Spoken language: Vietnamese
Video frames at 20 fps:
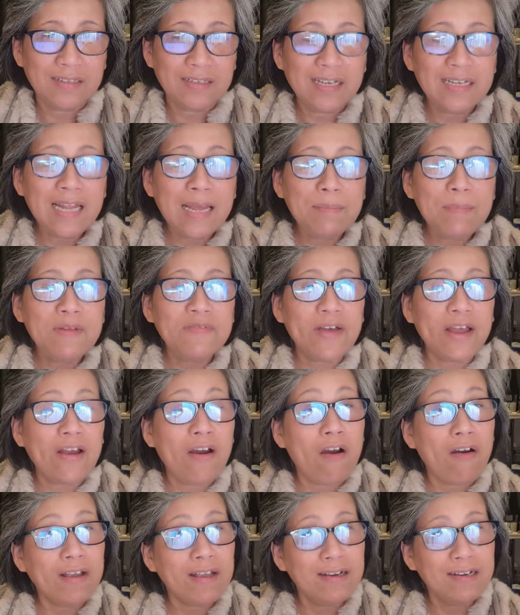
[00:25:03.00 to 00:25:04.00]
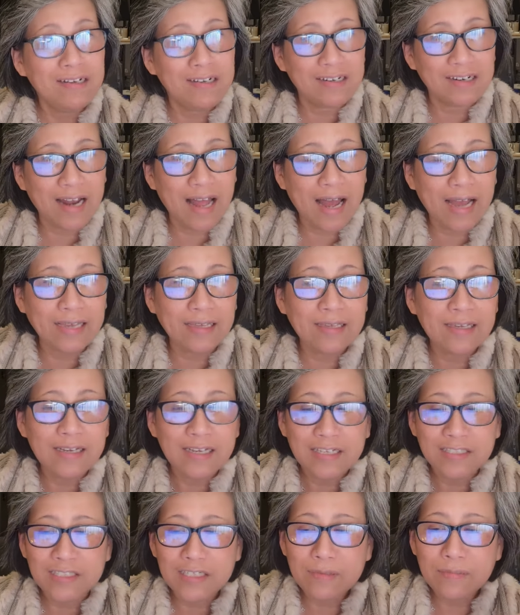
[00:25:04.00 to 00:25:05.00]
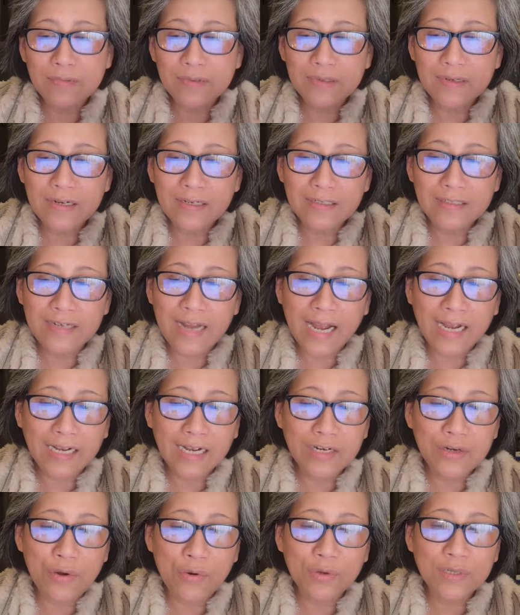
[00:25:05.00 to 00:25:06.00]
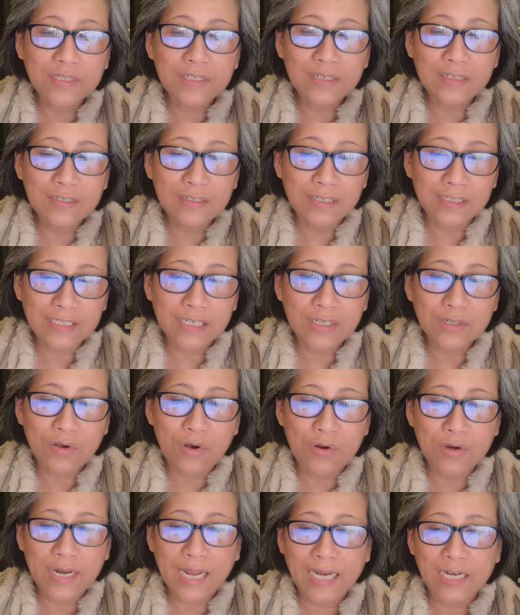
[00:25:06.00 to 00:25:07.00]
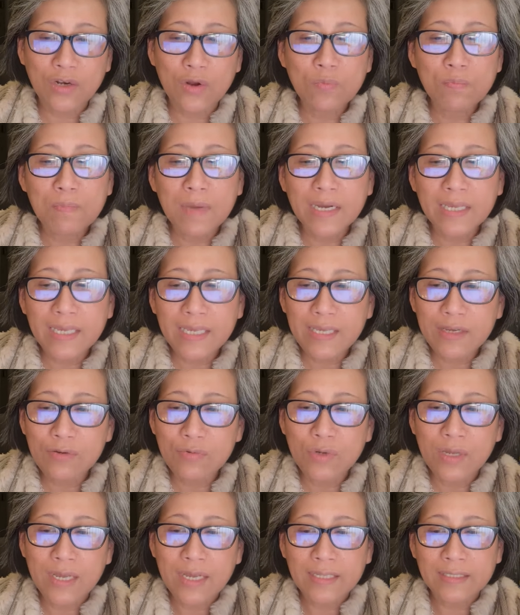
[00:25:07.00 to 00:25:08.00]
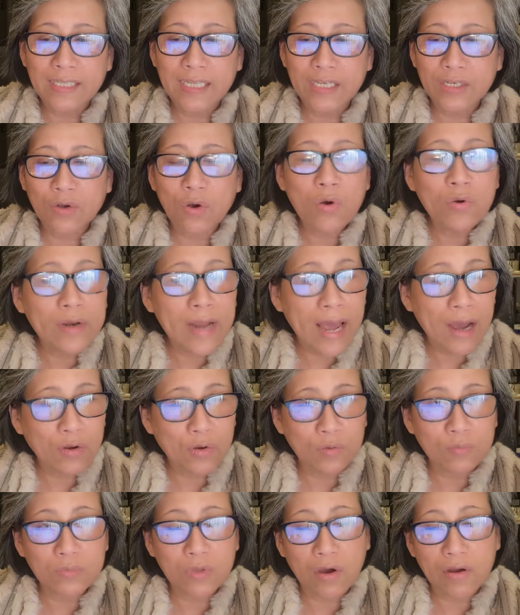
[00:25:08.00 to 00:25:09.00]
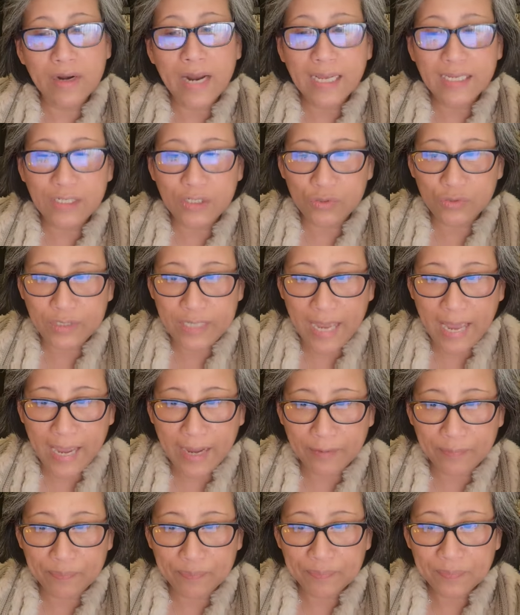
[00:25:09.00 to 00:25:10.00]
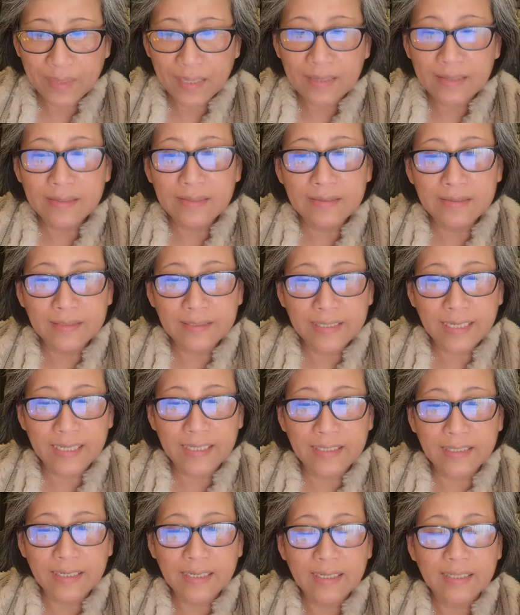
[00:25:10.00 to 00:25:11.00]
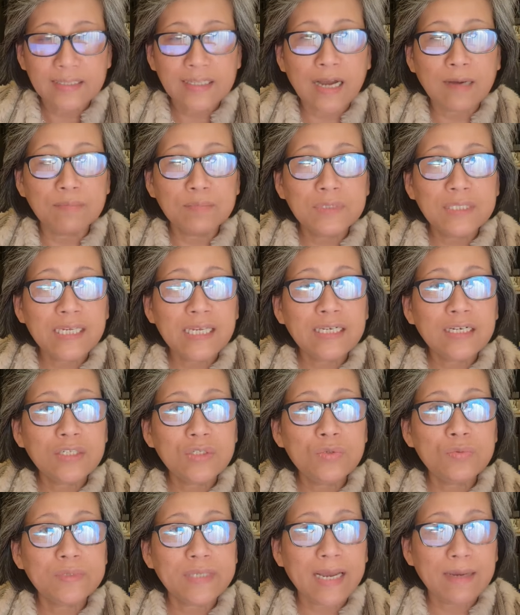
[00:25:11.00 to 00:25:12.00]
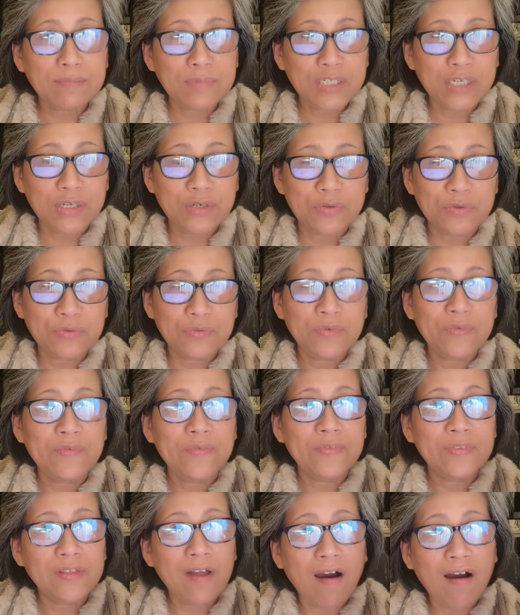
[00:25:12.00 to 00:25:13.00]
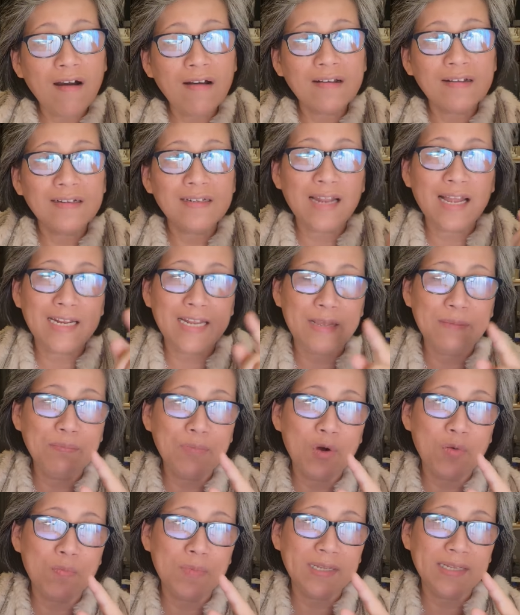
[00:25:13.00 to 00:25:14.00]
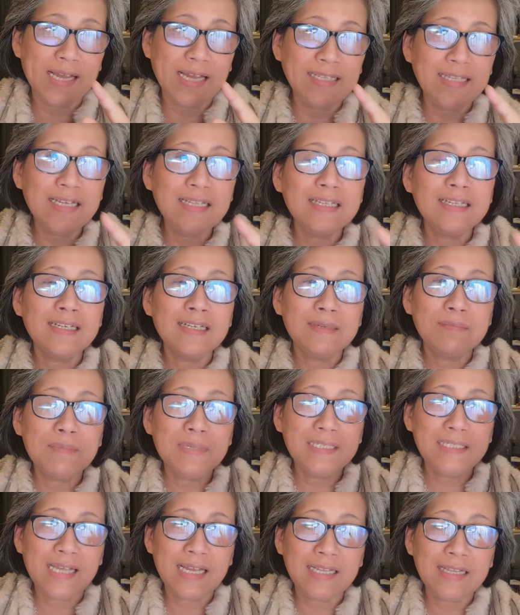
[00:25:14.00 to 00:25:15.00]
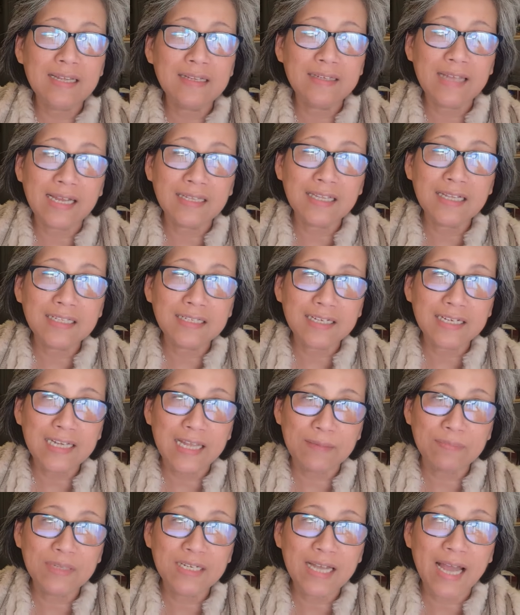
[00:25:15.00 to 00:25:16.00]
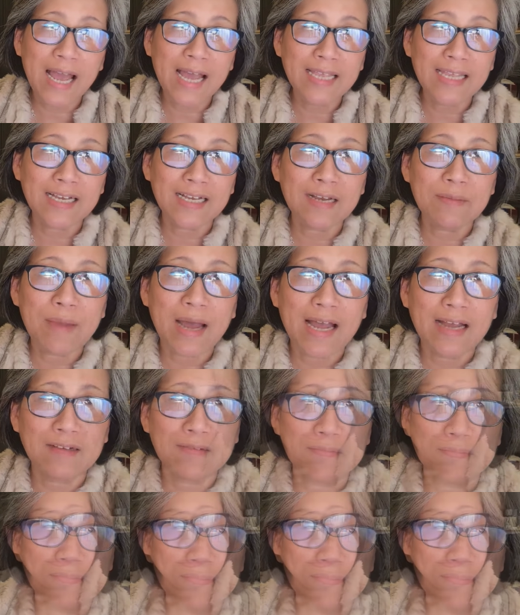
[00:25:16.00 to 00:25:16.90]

cái này mình phải hỏi ngược lại chứ đừng rằng cái đổi thừa cái cô này lúc mới yêu thì cô nào cũng tỏ ra dịu dàng nhường nhịn thậm chí có chút cam chịu đó là điểm một mình giải thích mình sẽ thích giải thích cái điểm thứ hai nha các bạn